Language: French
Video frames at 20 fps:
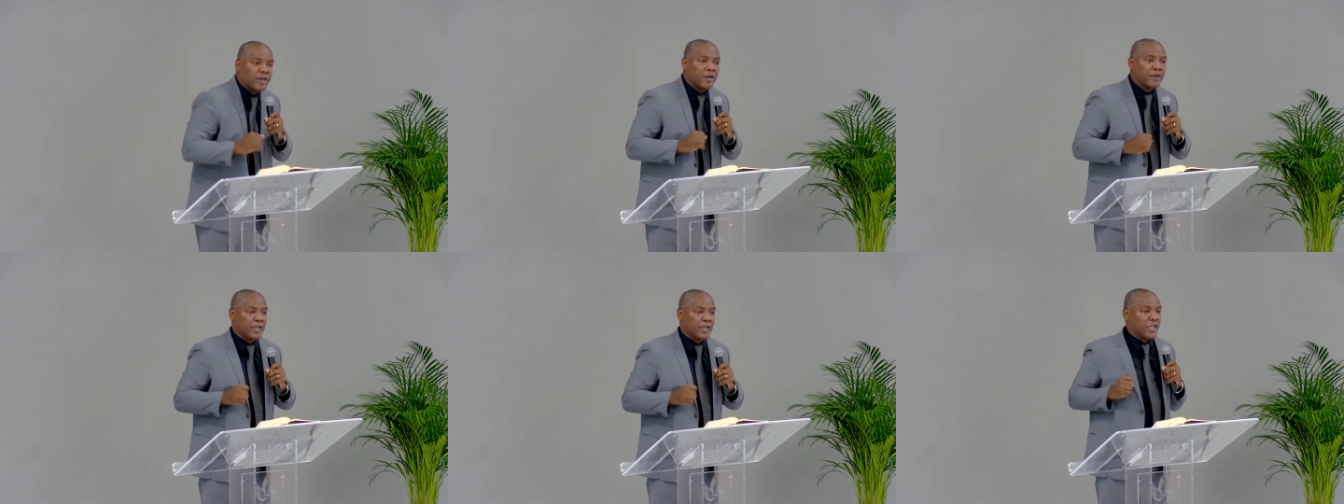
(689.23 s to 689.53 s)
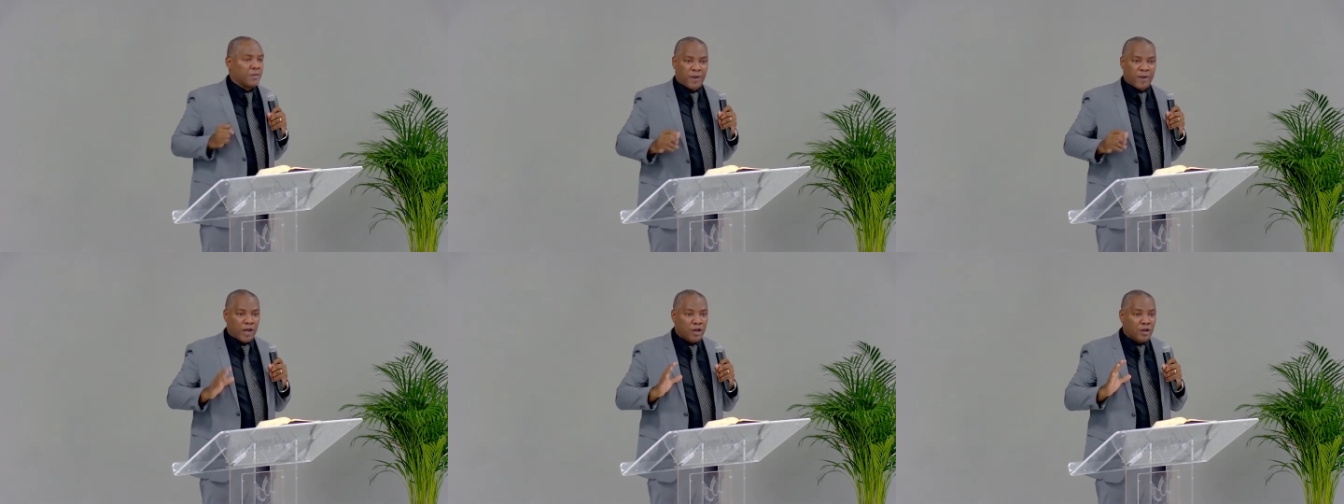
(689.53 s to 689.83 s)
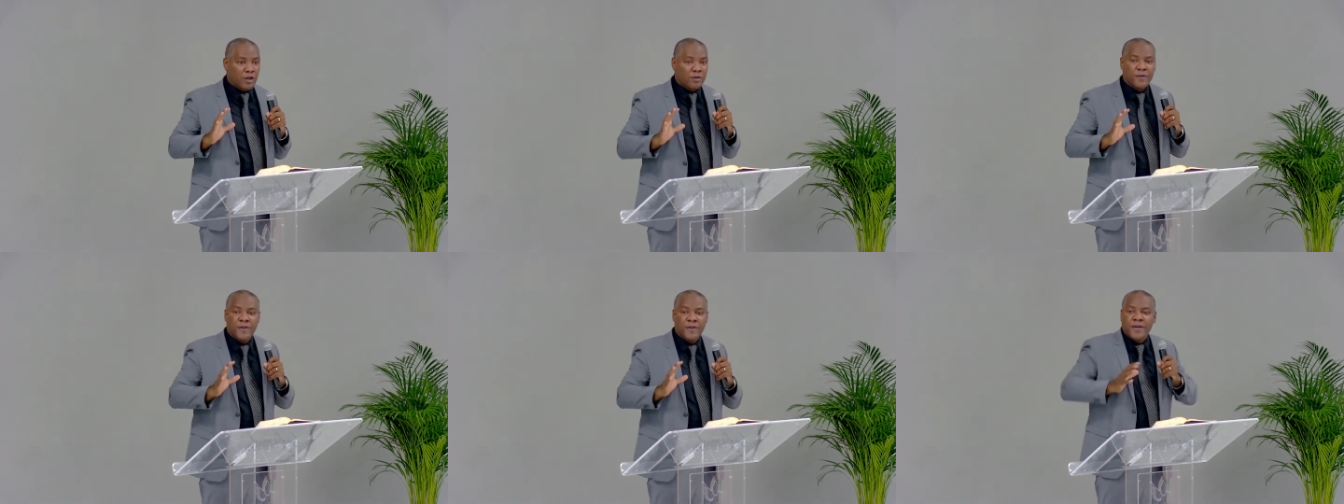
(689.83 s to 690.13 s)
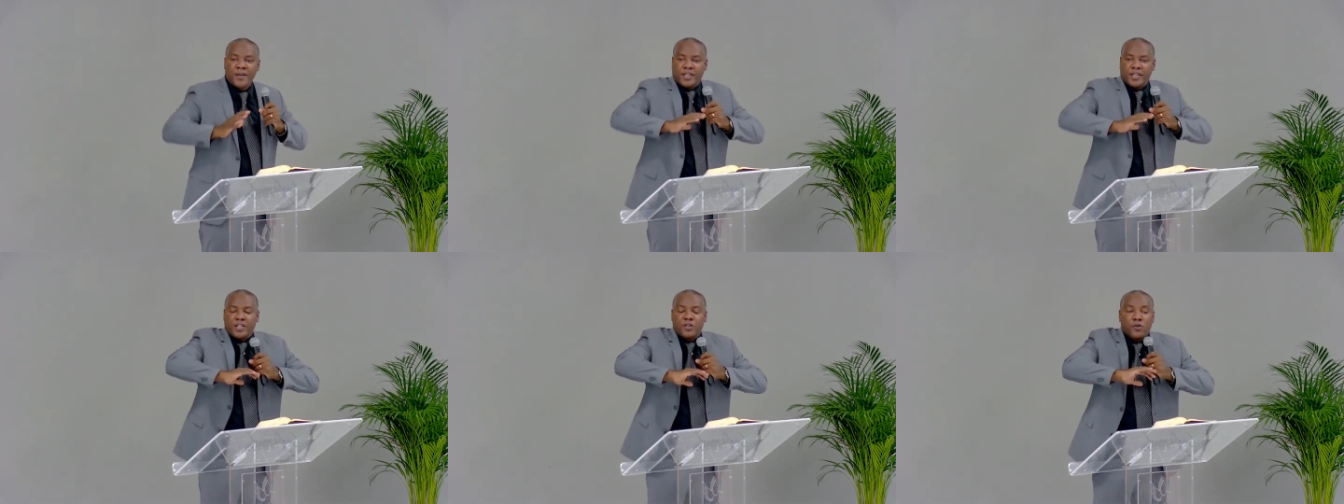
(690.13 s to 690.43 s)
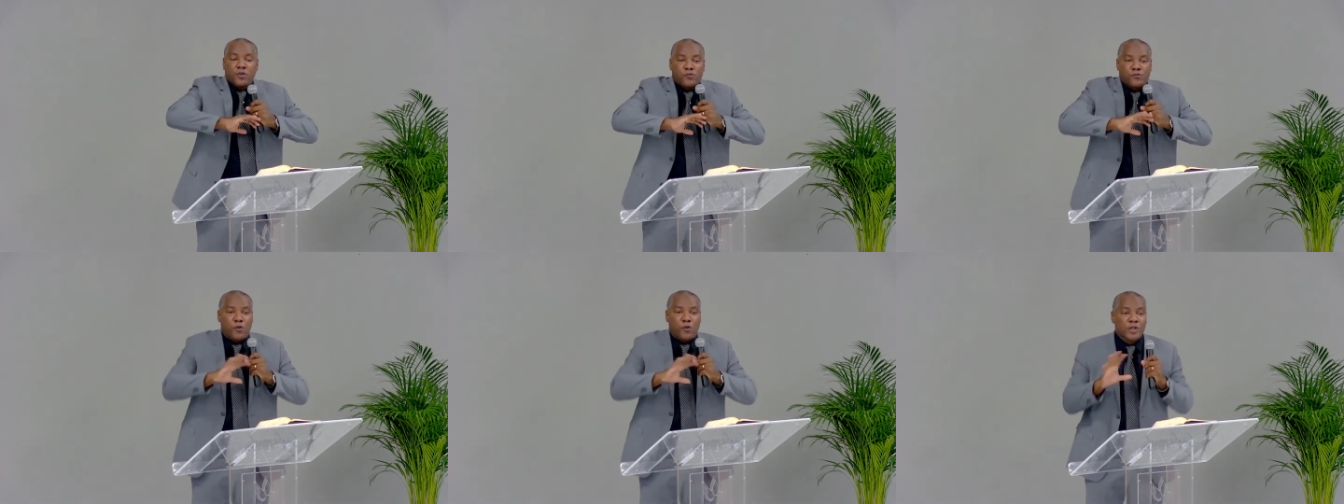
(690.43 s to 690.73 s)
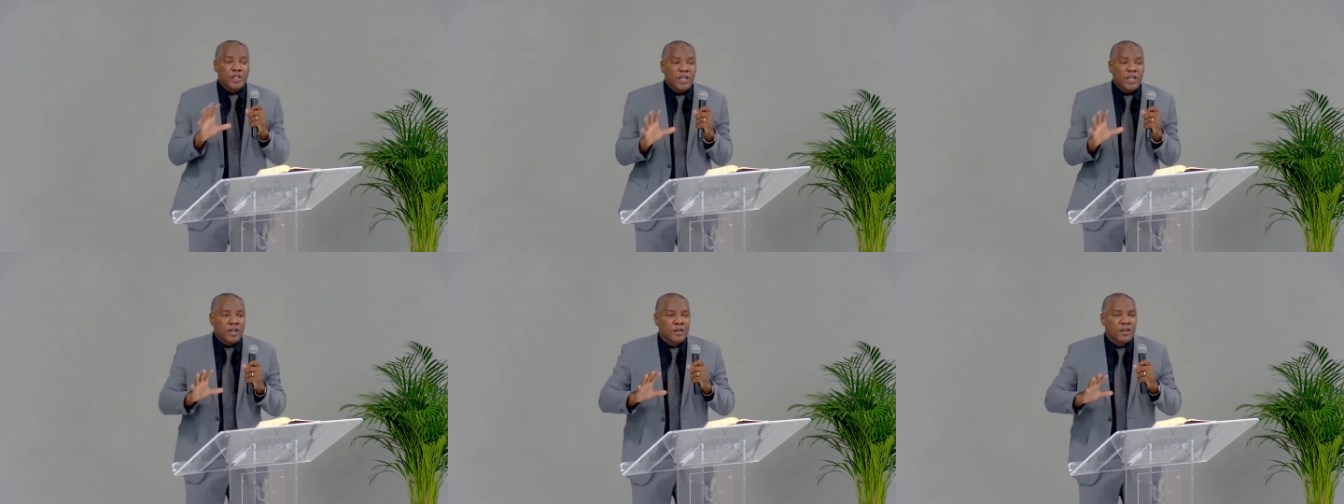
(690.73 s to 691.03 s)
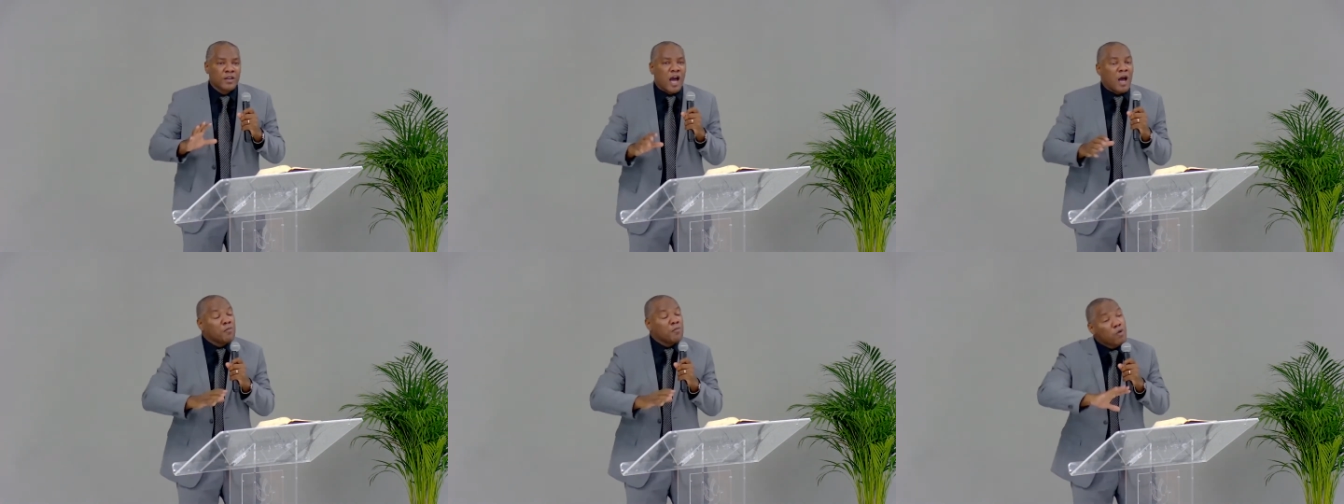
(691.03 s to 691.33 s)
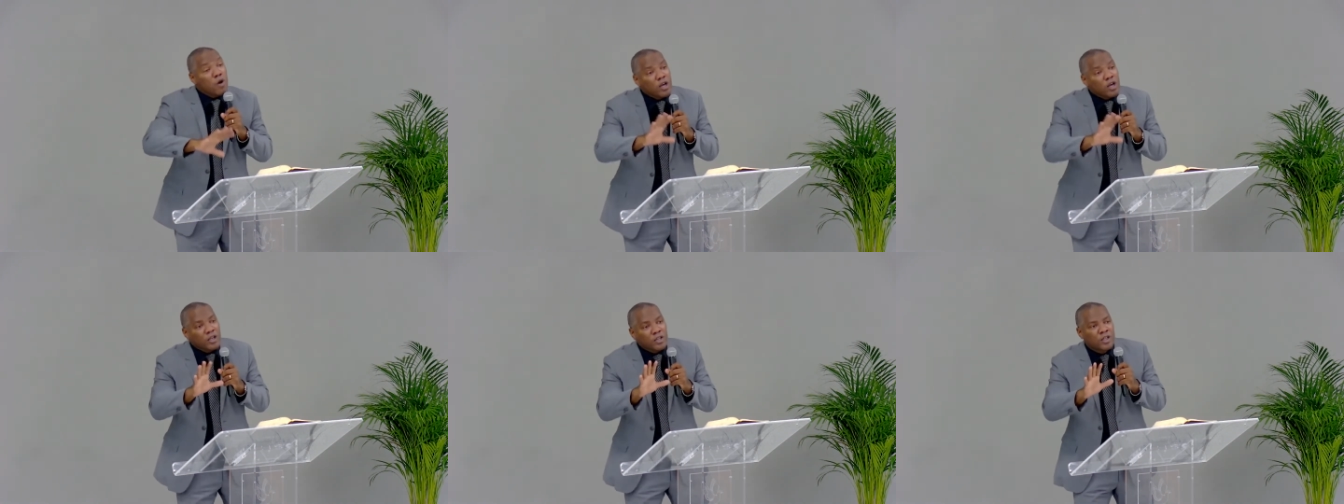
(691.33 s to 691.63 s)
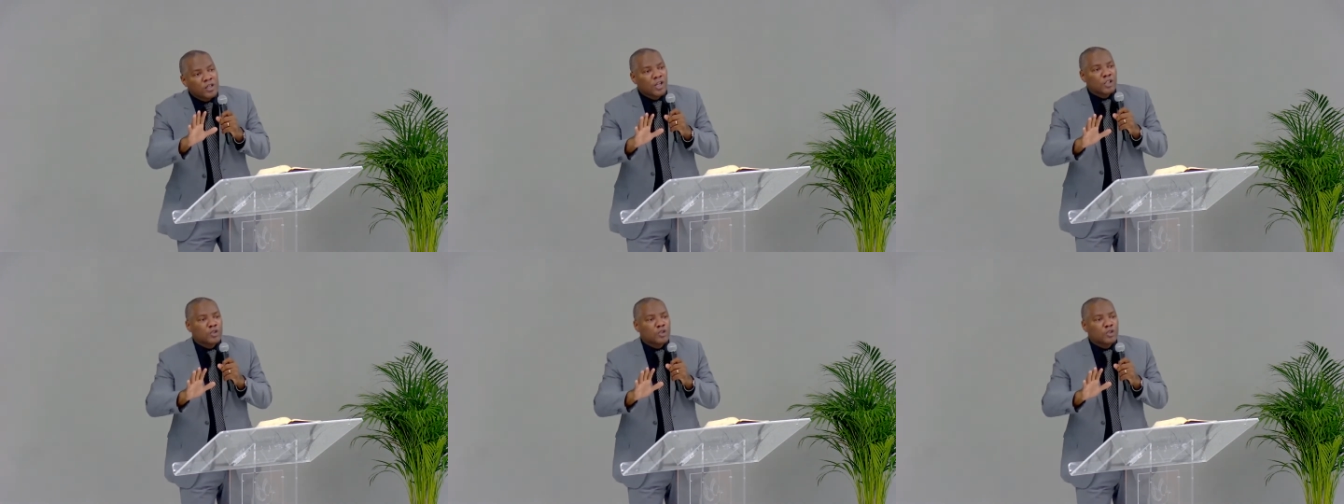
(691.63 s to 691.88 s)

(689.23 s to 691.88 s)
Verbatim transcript: Et les parents, ils ne font rien. À moi, je ne